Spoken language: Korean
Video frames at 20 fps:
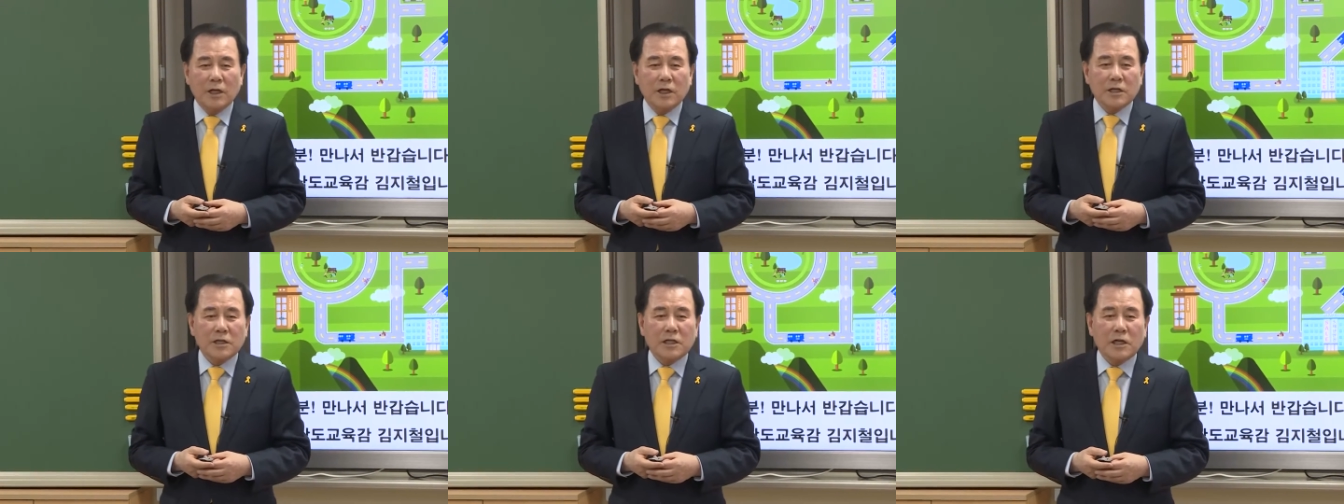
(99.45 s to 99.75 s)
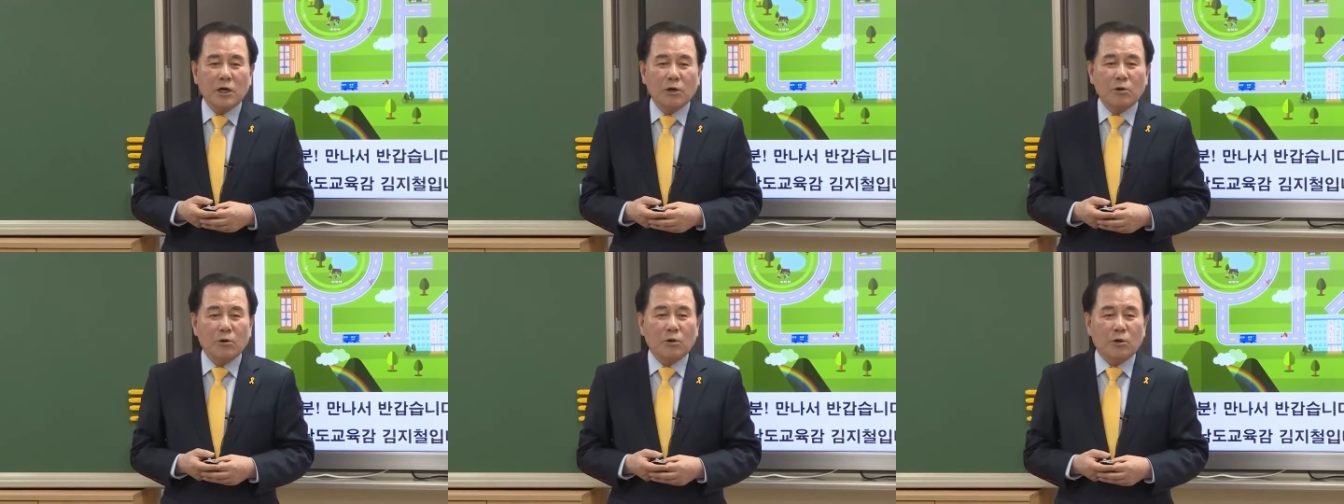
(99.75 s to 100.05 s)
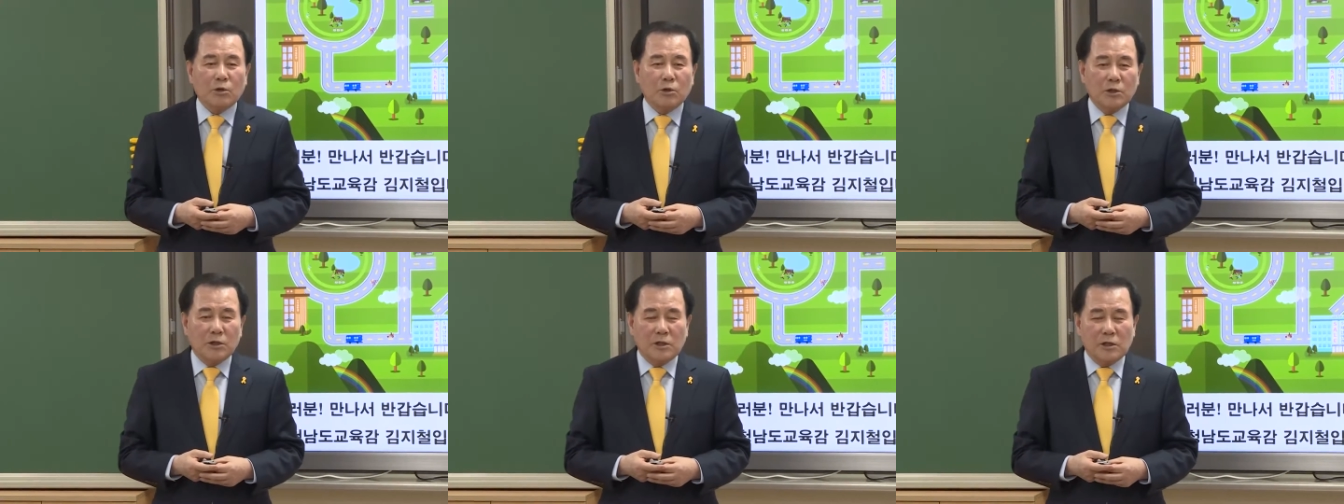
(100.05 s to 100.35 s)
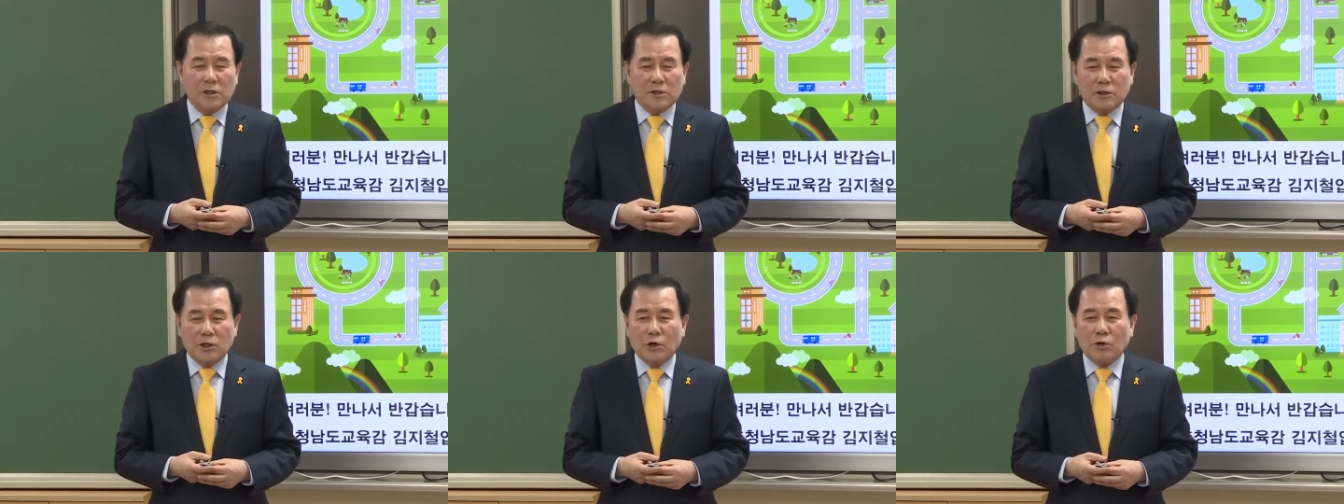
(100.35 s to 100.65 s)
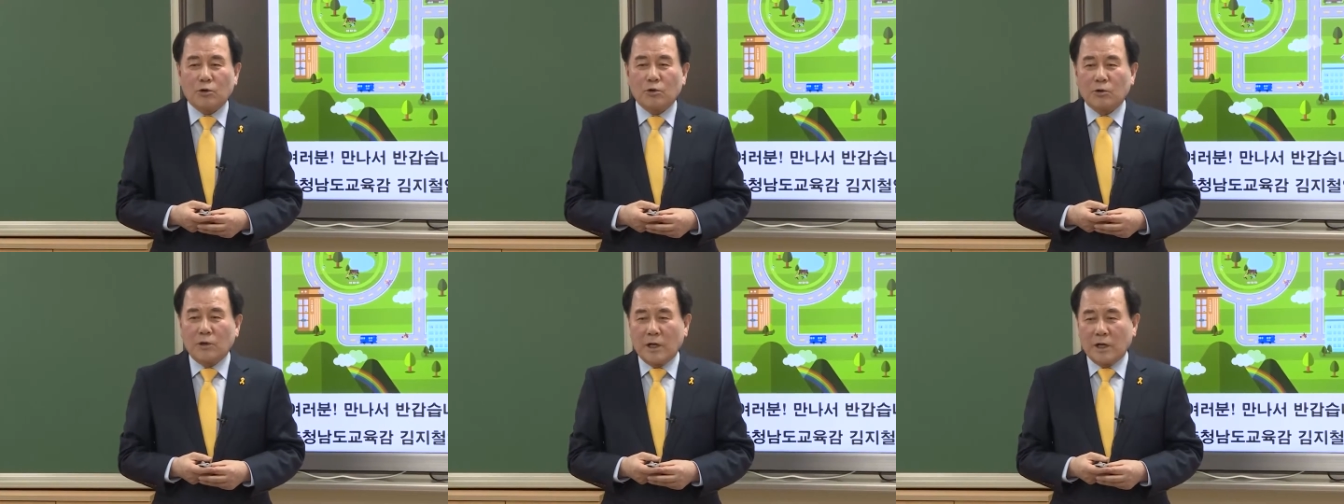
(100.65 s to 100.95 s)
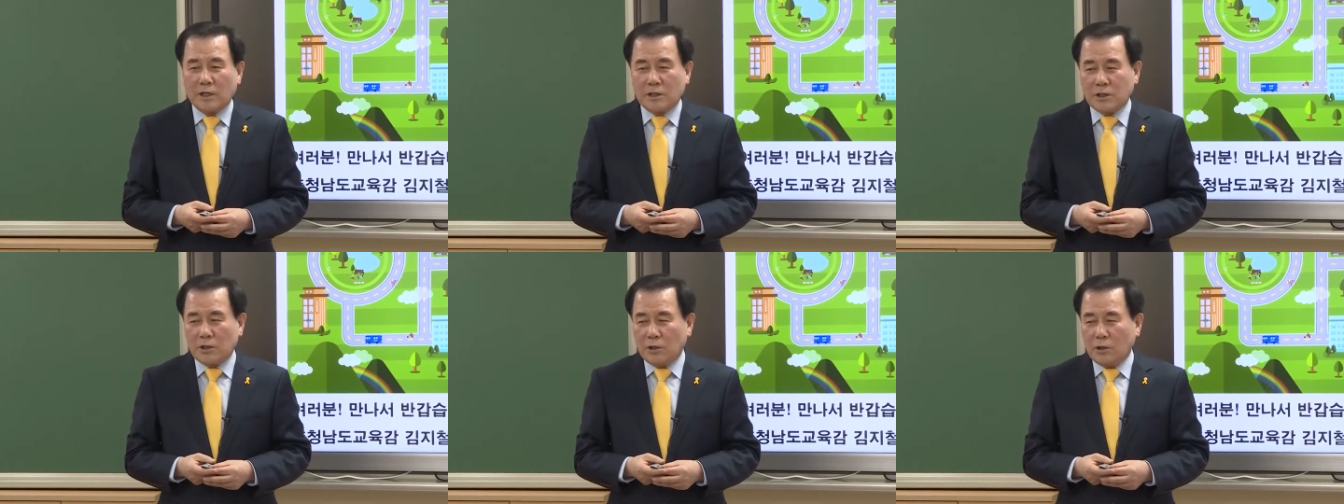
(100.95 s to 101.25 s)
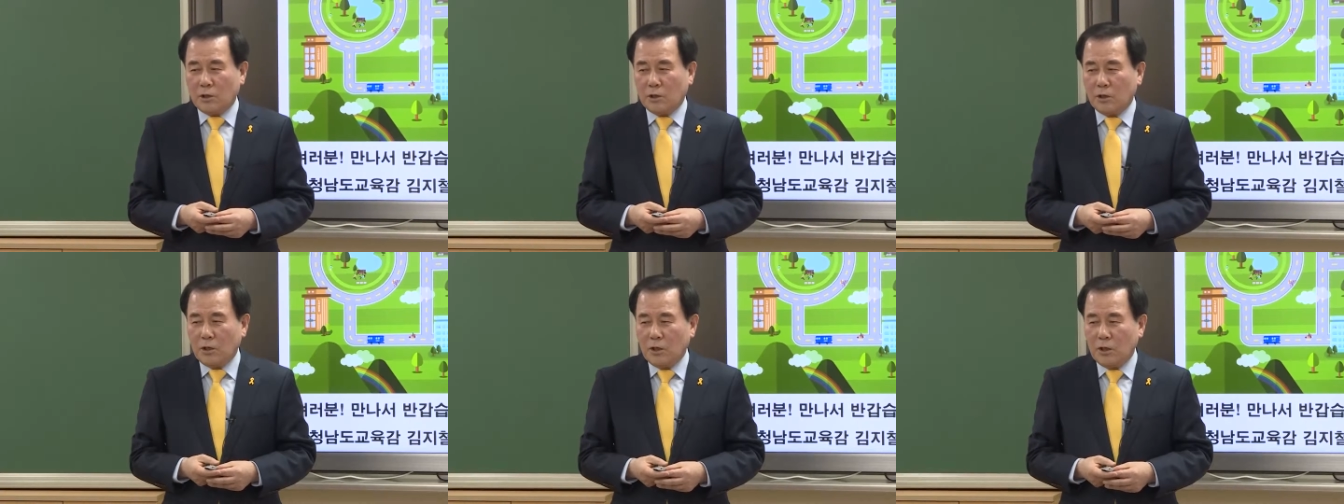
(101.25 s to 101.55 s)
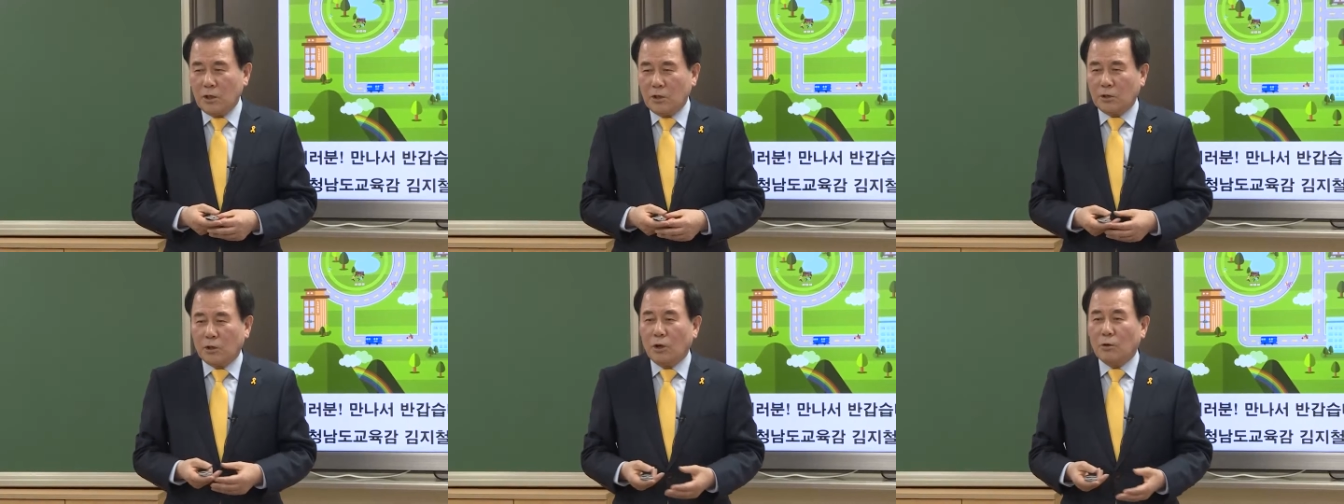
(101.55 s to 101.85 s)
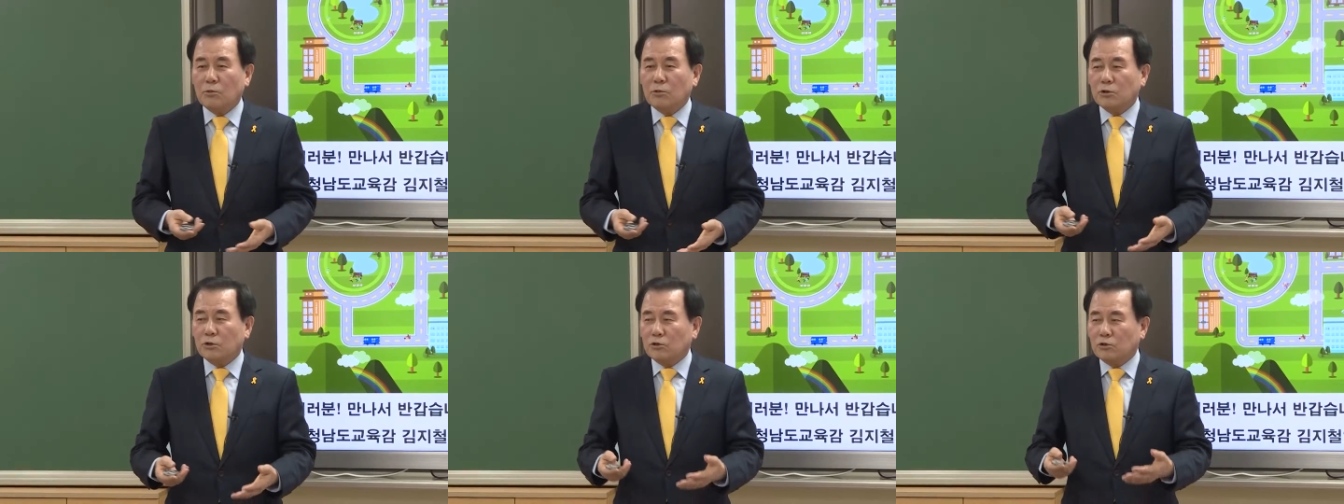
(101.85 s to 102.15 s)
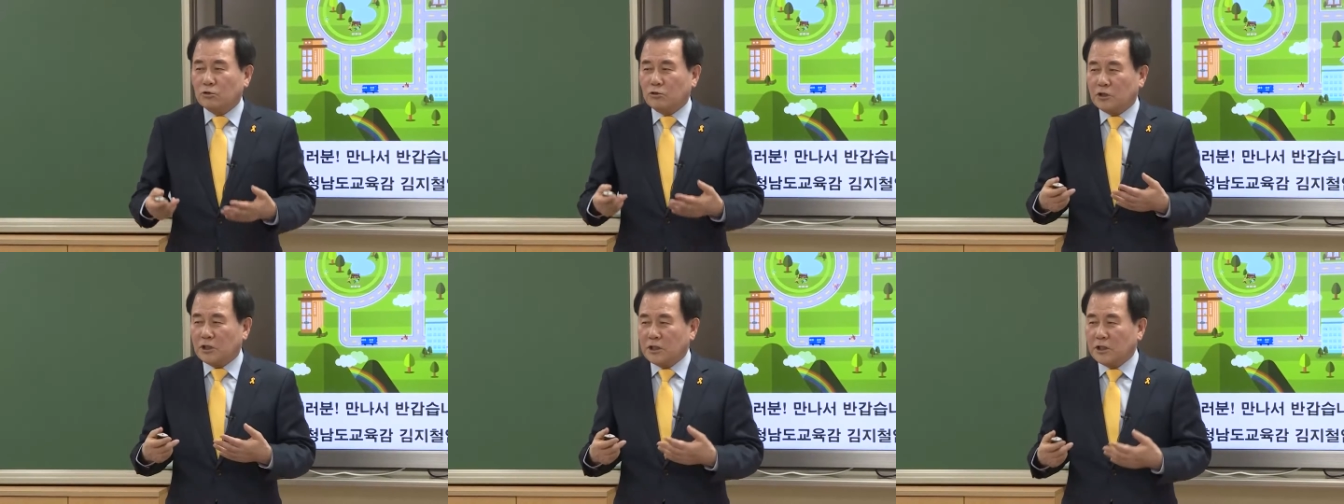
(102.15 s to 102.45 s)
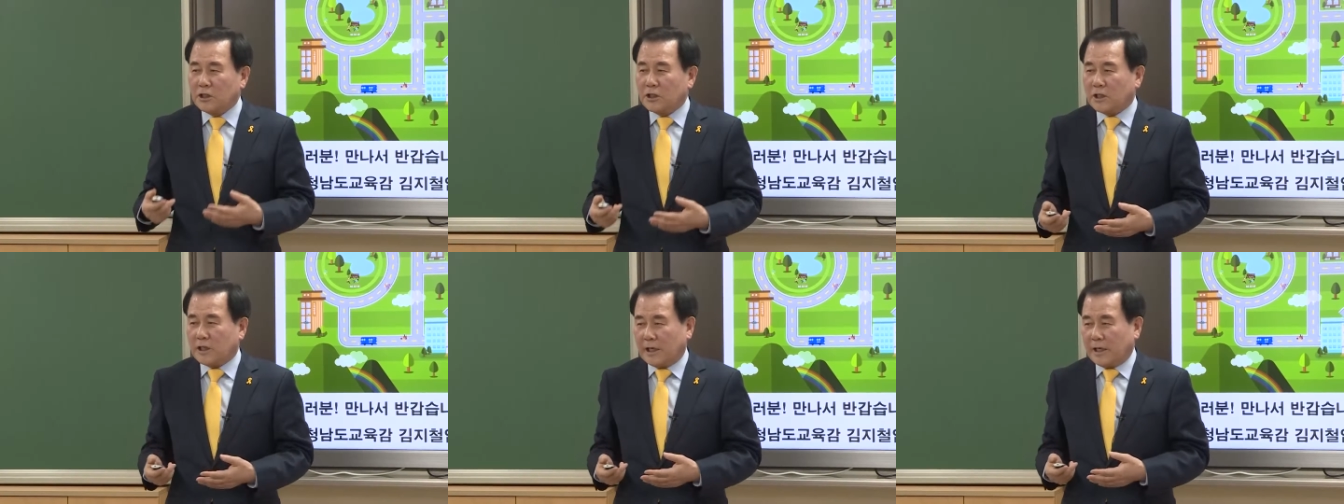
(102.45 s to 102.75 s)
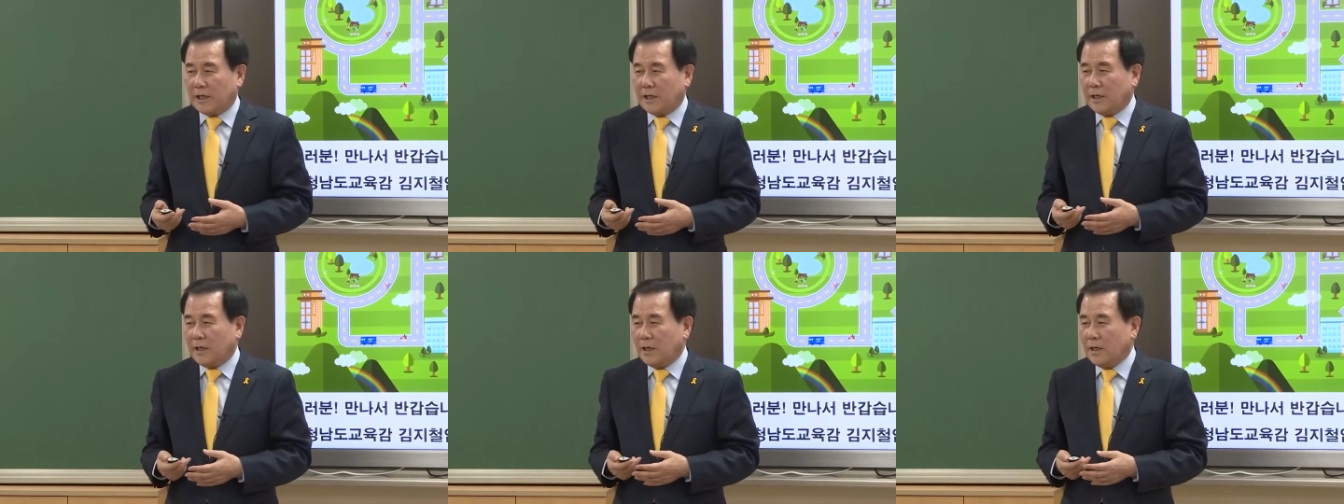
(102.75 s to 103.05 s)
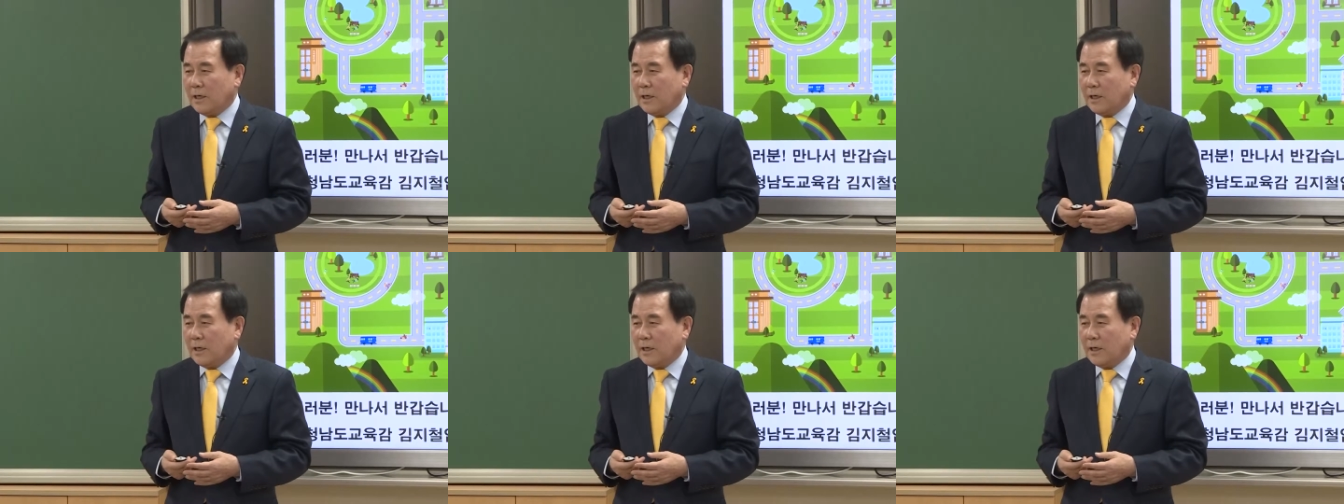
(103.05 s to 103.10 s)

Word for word: 세월호 일을 겪고 나서 너무도 뒤늦게